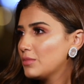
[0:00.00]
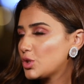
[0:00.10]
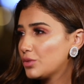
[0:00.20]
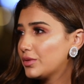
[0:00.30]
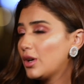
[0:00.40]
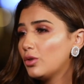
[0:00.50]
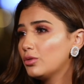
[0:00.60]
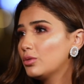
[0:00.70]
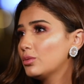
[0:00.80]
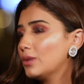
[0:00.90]
بشوف
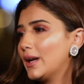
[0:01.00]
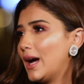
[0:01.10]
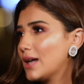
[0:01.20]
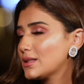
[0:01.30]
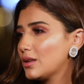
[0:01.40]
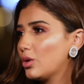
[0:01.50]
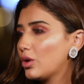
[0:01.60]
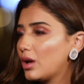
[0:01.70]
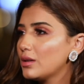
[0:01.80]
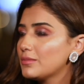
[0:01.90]
لو انا حاسه ان
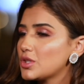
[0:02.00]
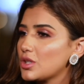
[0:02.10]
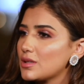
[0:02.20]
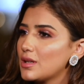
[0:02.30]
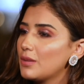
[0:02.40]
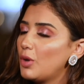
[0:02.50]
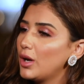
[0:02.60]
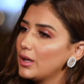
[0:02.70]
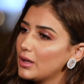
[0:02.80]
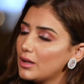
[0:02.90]
هو قريب من شخصيه
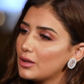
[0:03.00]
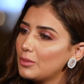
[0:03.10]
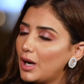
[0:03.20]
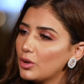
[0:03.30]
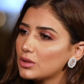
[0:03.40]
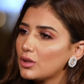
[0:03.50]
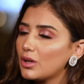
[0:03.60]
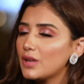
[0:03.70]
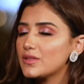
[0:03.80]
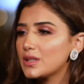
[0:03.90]
معينه وبحاول
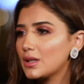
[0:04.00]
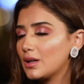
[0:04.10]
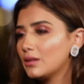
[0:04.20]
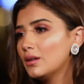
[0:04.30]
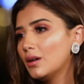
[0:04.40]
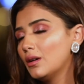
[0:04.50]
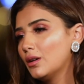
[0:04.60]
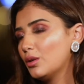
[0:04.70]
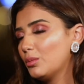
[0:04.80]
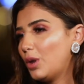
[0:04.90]
ادور لها في سكه
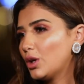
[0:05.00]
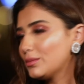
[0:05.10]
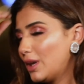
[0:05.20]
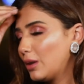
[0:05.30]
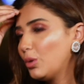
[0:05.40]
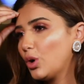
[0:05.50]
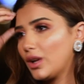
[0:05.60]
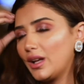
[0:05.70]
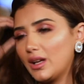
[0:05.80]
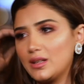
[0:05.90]
بقعد مع
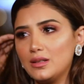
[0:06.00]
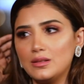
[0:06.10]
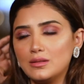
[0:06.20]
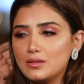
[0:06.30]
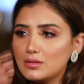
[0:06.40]
المخرج اكيد